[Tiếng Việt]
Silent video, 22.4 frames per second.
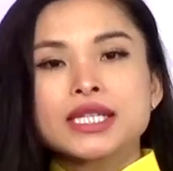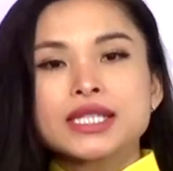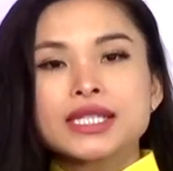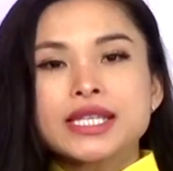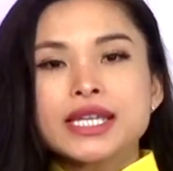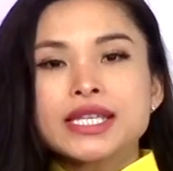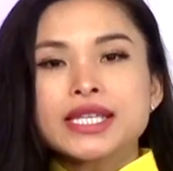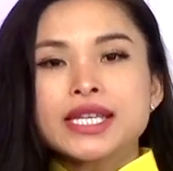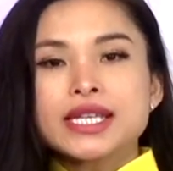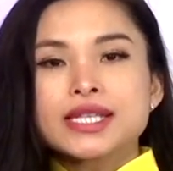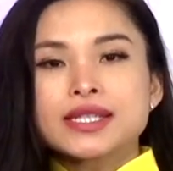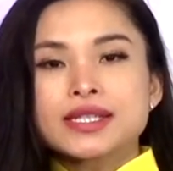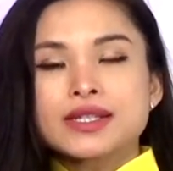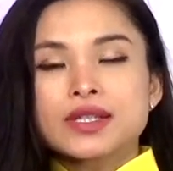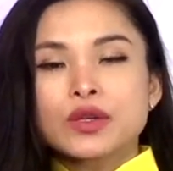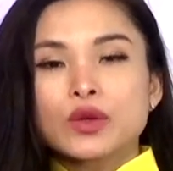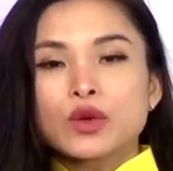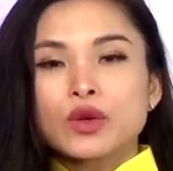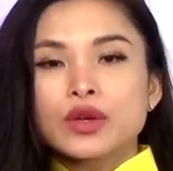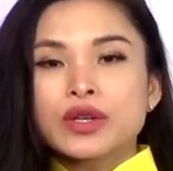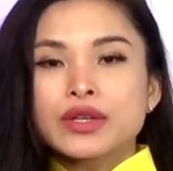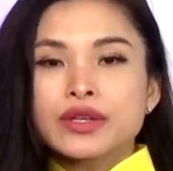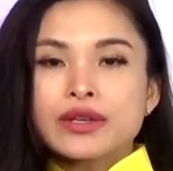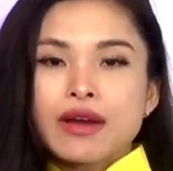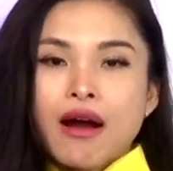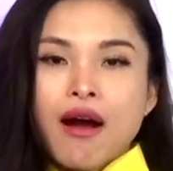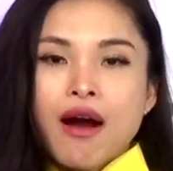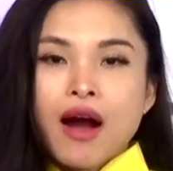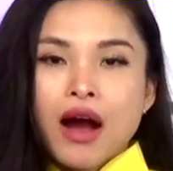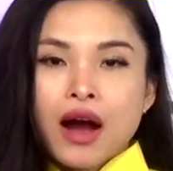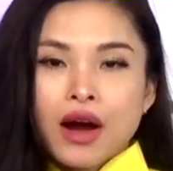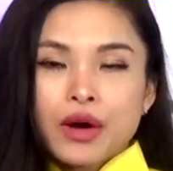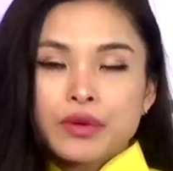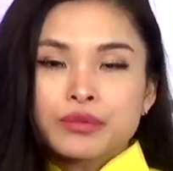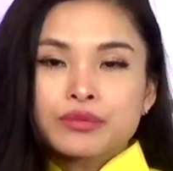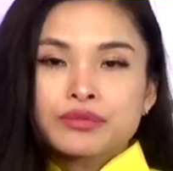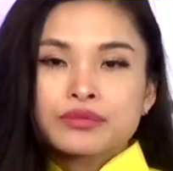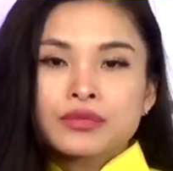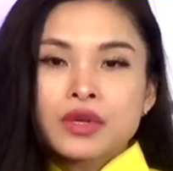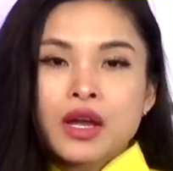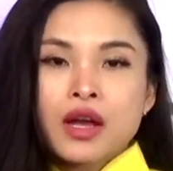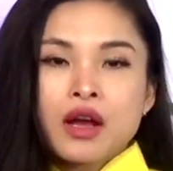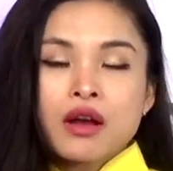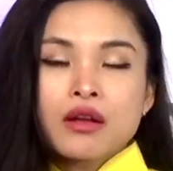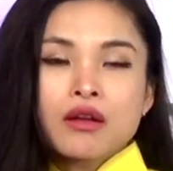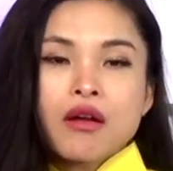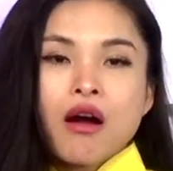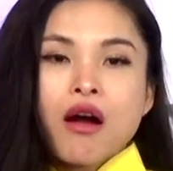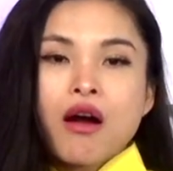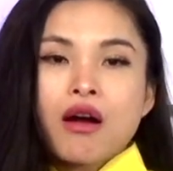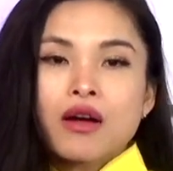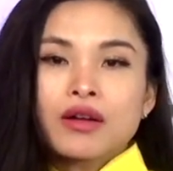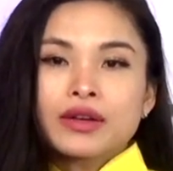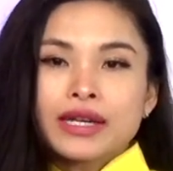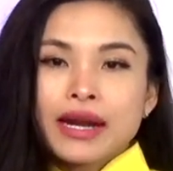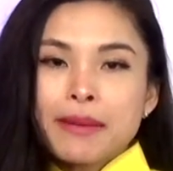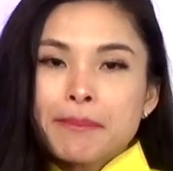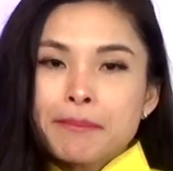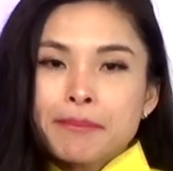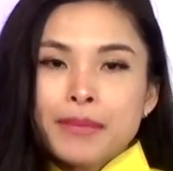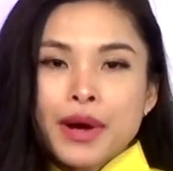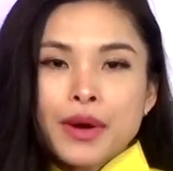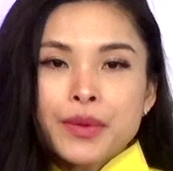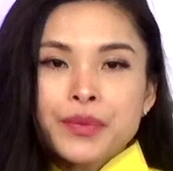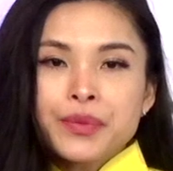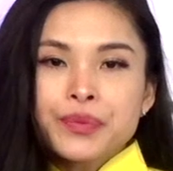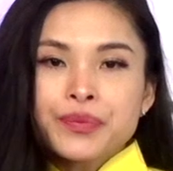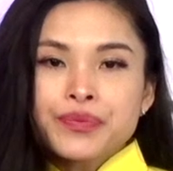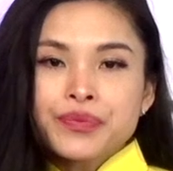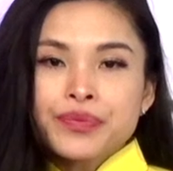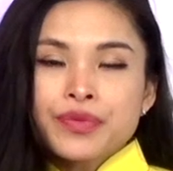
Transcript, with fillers: Chị nhìn xuống giỏ hồng còn năm bông